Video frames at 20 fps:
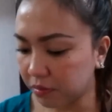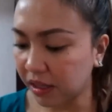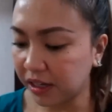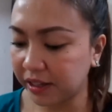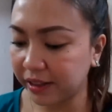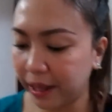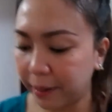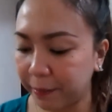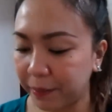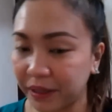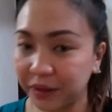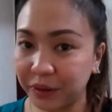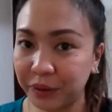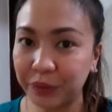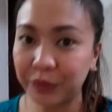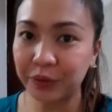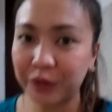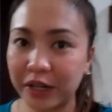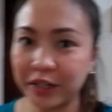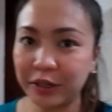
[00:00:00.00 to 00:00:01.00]
Dapat
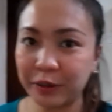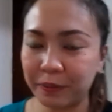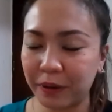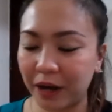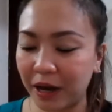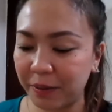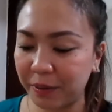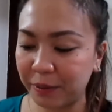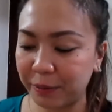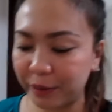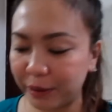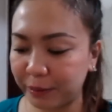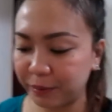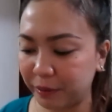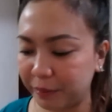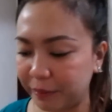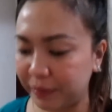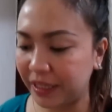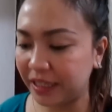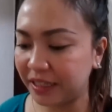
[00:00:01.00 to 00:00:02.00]
nung ano pa kami
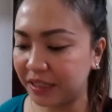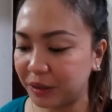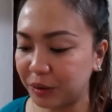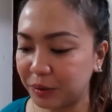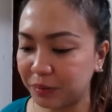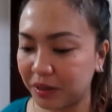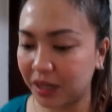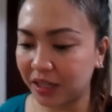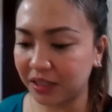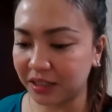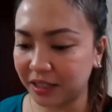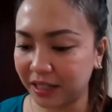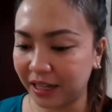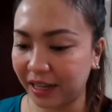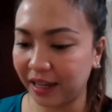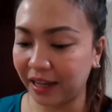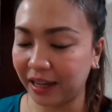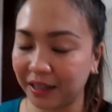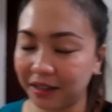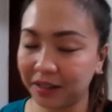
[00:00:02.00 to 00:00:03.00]
mag-meet nung
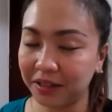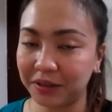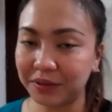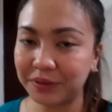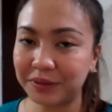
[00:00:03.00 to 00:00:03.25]
Monday